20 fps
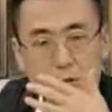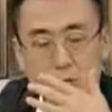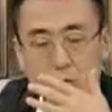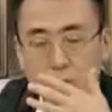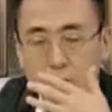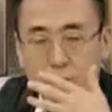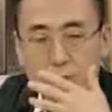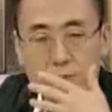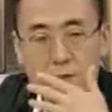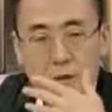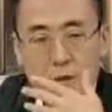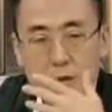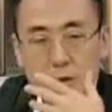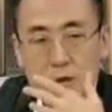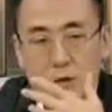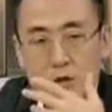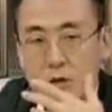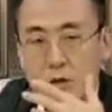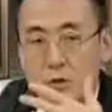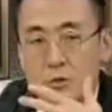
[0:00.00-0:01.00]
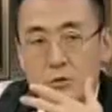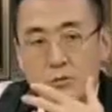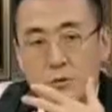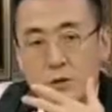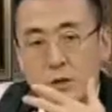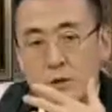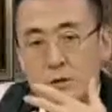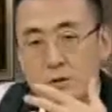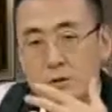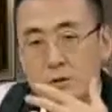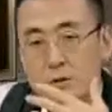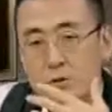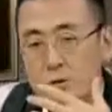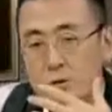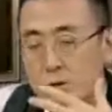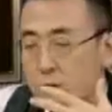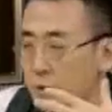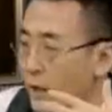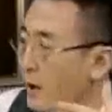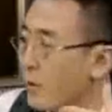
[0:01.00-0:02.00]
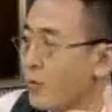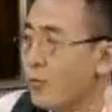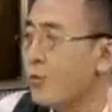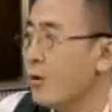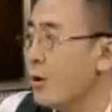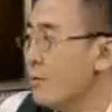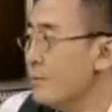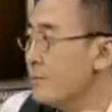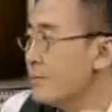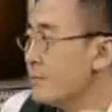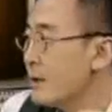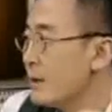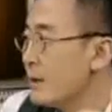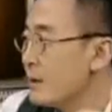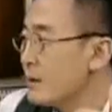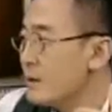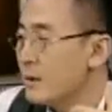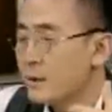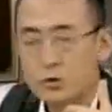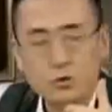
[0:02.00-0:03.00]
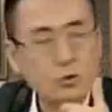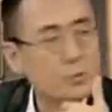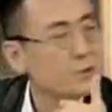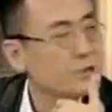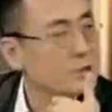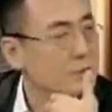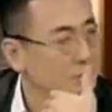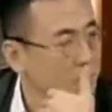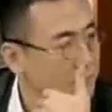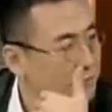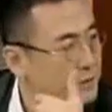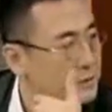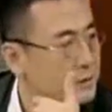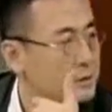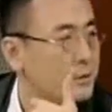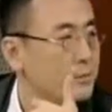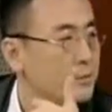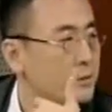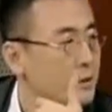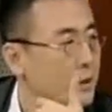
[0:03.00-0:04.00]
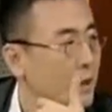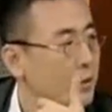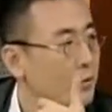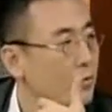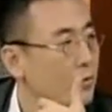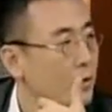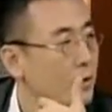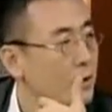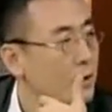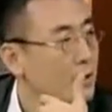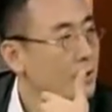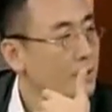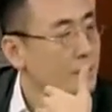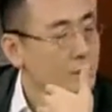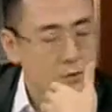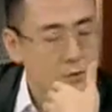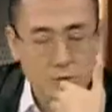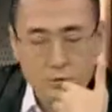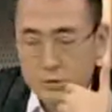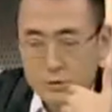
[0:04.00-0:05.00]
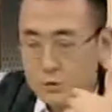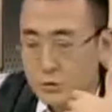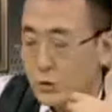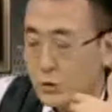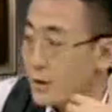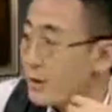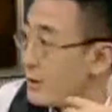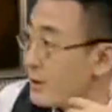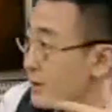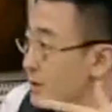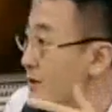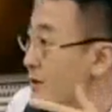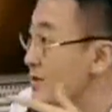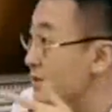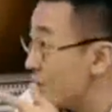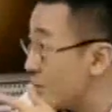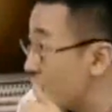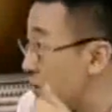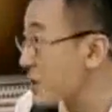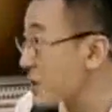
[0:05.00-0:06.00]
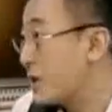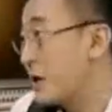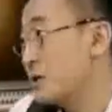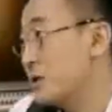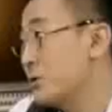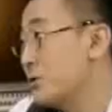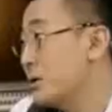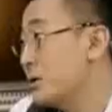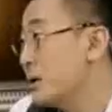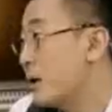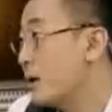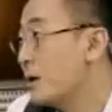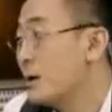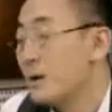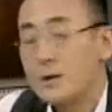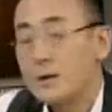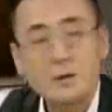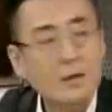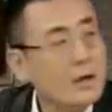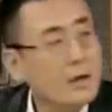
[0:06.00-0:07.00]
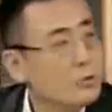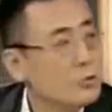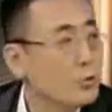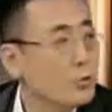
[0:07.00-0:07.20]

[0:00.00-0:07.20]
这是我唯一的形容，也是就是难过，也说不清为什么难过，就是觉得跟你这个感受一样。